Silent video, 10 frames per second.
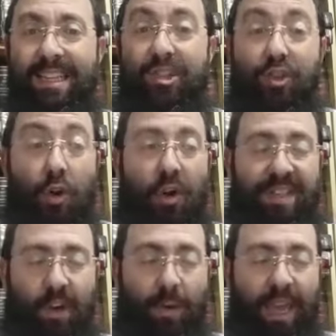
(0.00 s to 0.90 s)
Sror,
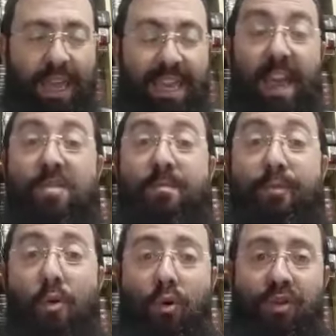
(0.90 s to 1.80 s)
c'est comme quelqu'un qui a une
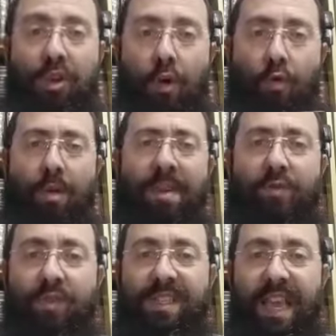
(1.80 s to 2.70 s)
bourse où il met
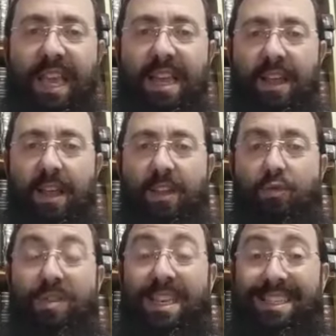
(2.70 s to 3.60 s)
tous ses, euh,
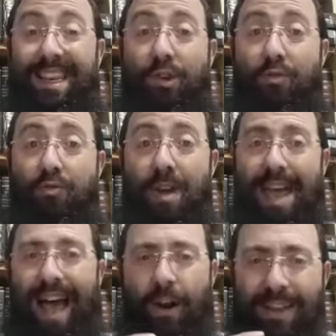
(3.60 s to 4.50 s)
tous ses écus.
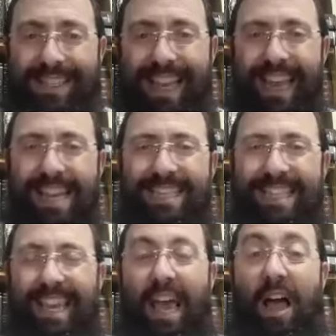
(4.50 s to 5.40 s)
Alors c'est ce
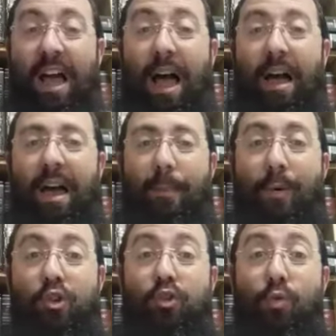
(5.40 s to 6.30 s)
qui
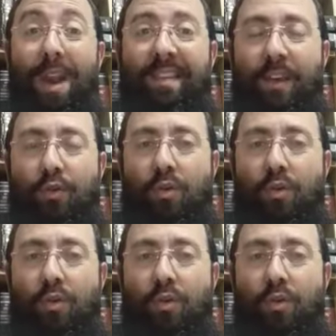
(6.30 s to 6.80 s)
rapproche tous les écus